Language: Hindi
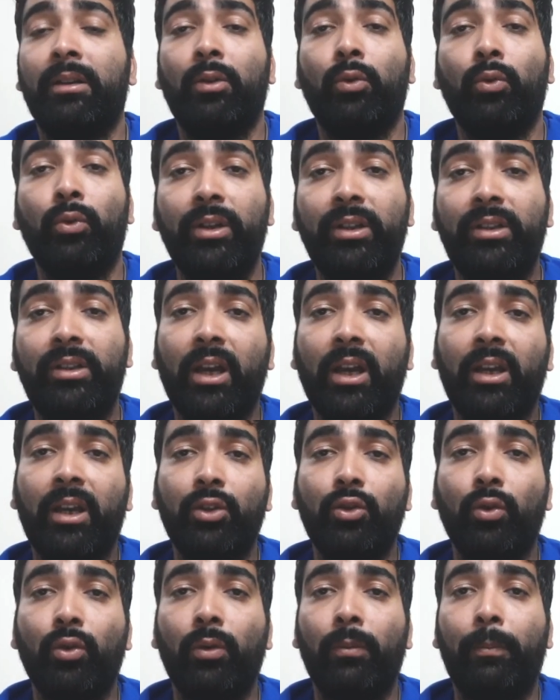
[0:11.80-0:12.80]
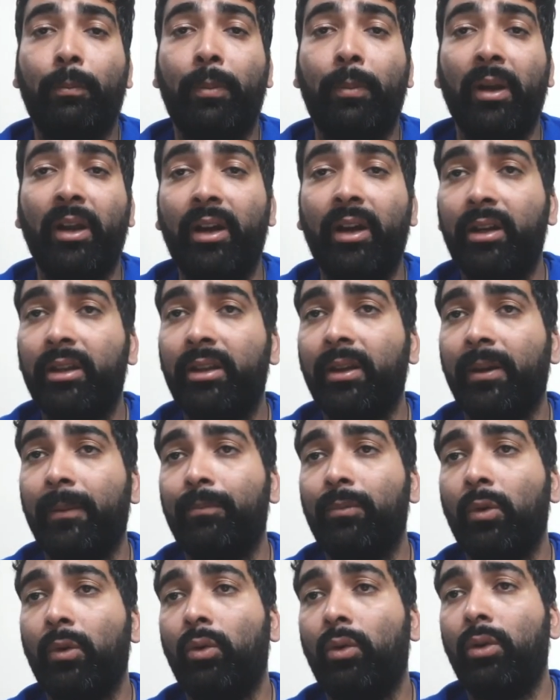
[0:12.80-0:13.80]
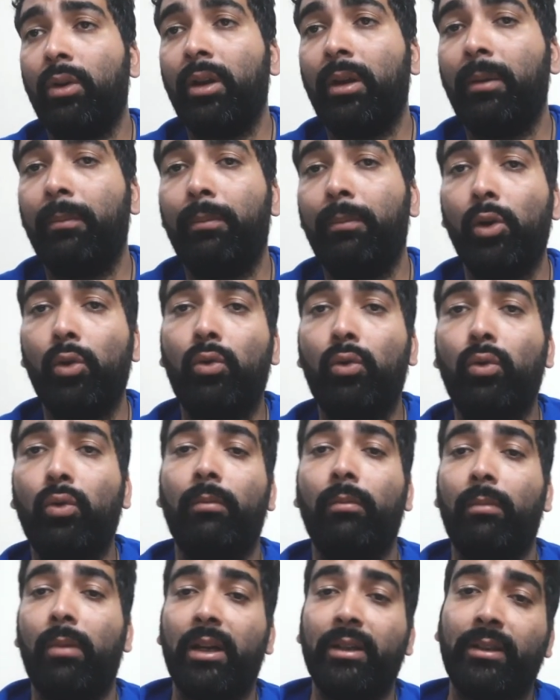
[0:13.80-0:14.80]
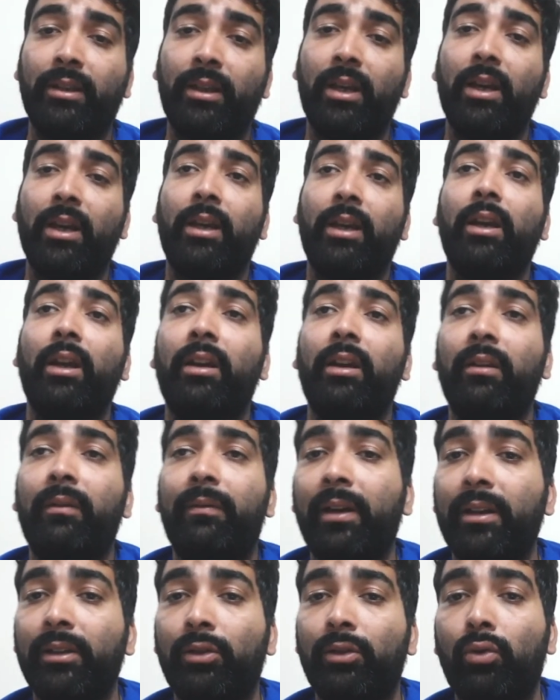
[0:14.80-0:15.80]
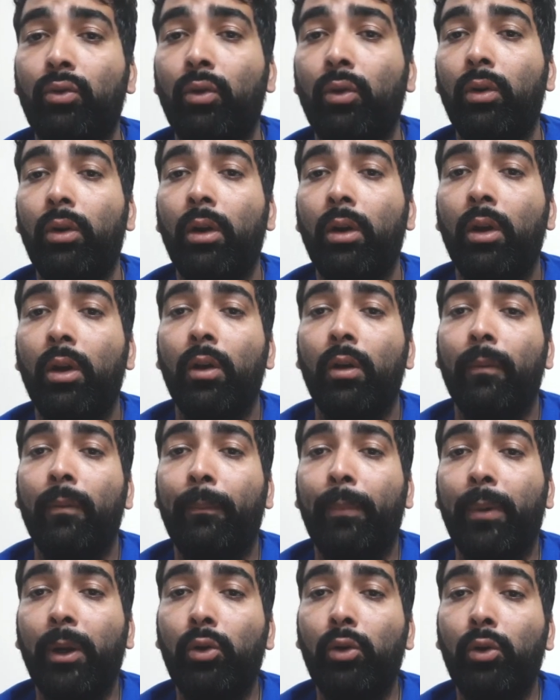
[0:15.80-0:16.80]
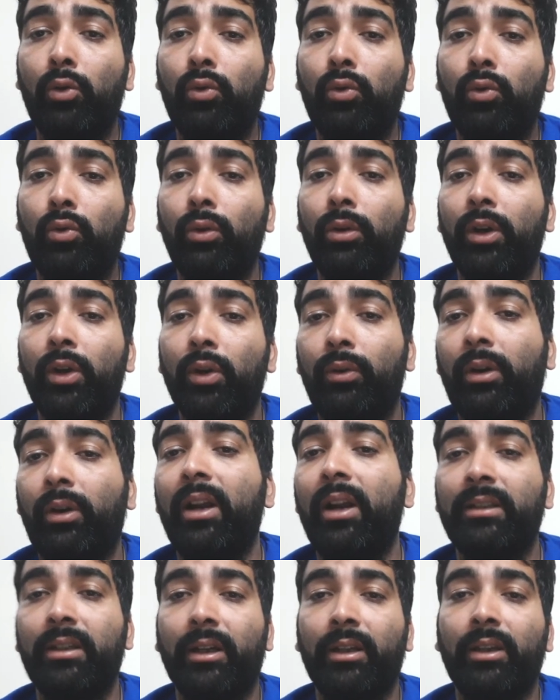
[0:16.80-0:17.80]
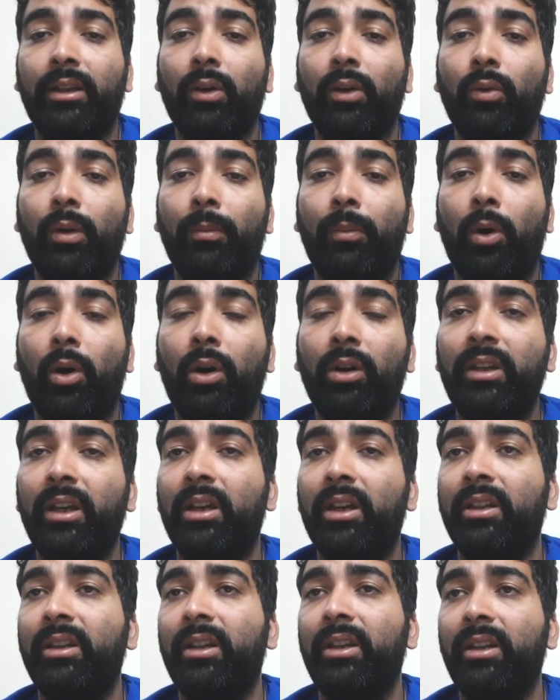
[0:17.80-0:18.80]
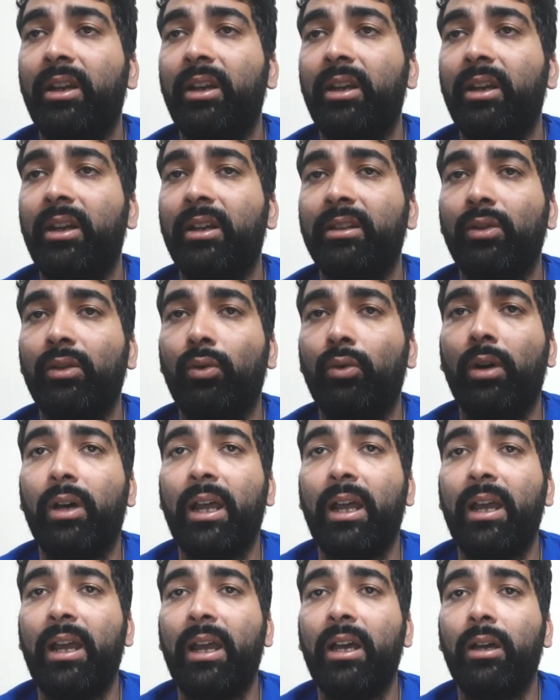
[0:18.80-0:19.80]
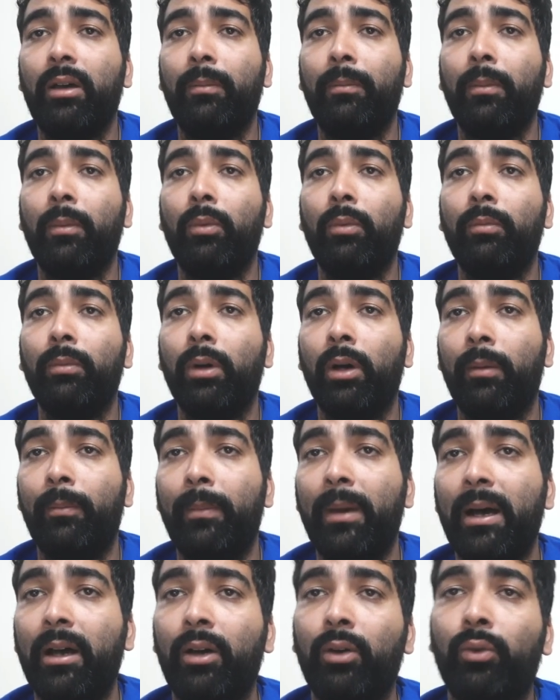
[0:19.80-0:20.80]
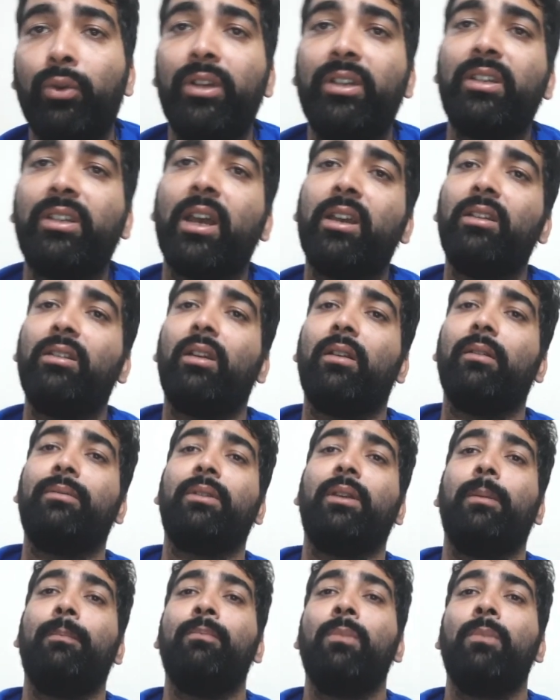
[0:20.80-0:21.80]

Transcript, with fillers: उड़ीसा के जो प्लेयर थे उन्होंने बिल्कुल माजिया के डिफेंस को बिल्कुल न्यूट्रलाइज करते हुए बहुत ही गंदे तरीके से उनको हराया उड़ीसा की तरफ से